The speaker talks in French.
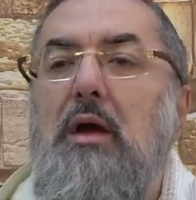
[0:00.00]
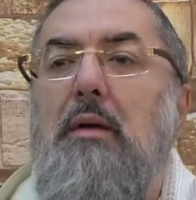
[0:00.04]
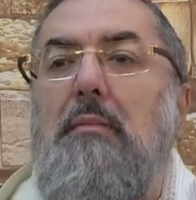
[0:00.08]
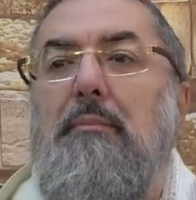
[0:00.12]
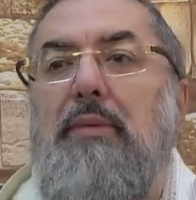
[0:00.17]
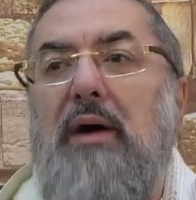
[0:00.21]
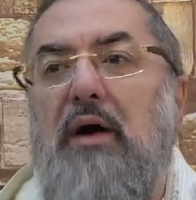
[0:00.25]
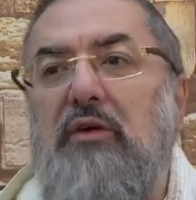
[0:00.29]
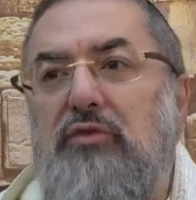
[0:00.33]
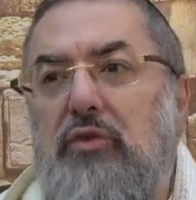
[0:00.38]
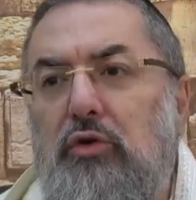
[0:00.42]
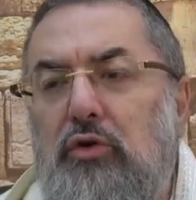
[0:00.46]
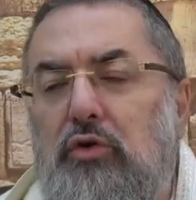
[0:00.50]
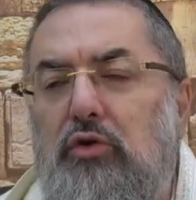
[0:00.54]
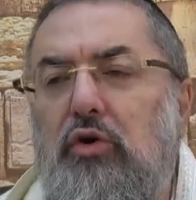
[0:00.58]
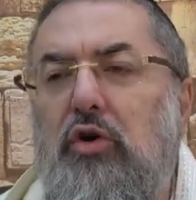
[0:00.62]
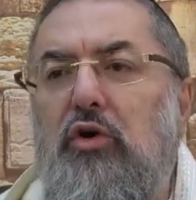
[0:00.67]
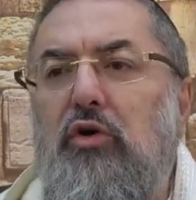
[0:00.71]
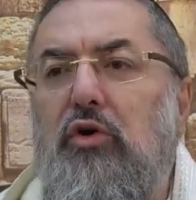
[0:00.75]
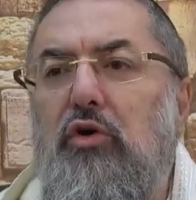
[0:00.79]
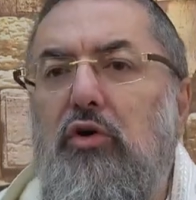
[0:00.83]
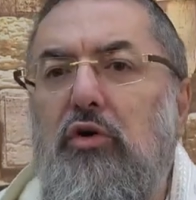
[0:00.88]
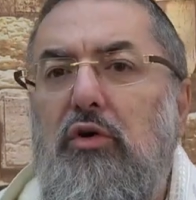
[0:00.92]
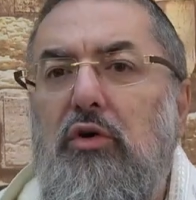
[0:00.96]
Parce
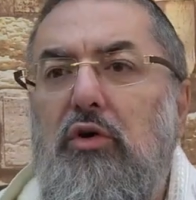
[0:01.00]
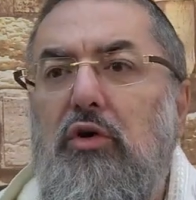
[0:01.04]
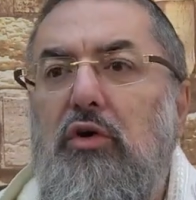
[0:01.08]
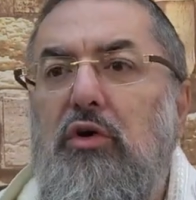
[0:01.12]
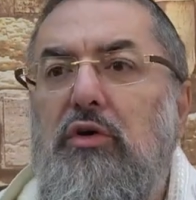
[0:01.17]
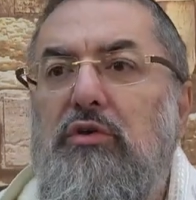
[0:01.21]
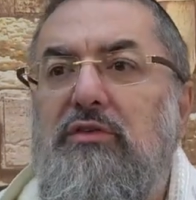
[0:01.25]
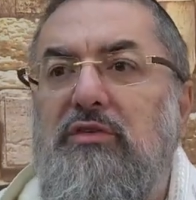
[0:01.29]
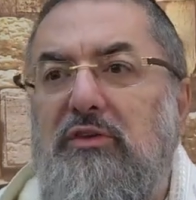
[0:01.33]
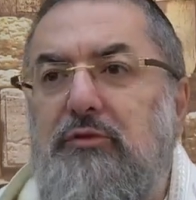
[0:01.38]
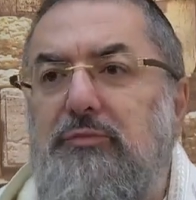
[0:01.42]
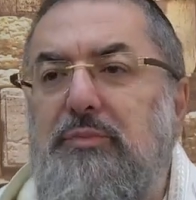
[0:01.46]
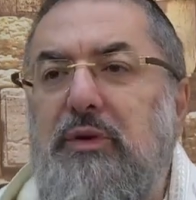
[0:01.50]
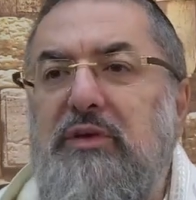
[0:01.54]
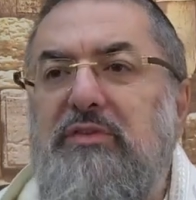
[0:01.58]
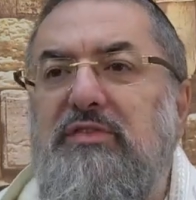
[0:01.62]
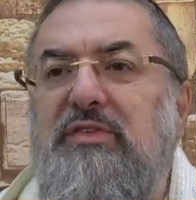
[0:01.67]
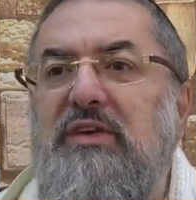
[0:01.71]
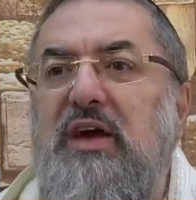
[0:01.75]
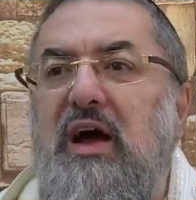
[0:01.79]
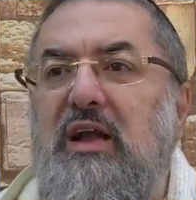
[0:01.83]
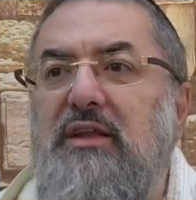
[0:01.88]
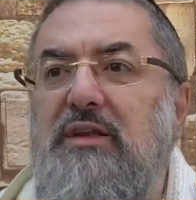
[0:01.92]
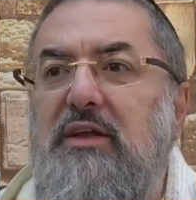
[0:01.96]
que c'est
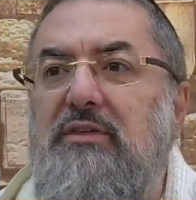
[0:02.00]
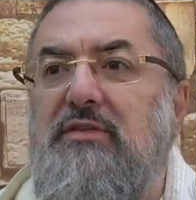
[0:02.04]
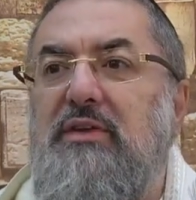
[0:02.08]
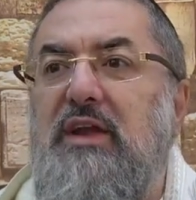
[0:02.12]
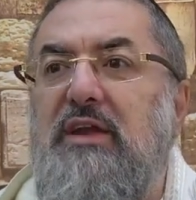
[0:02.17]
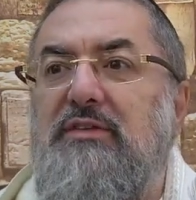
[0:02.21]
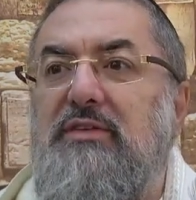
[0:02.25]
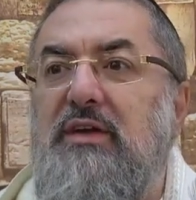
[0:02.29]
spécial netilat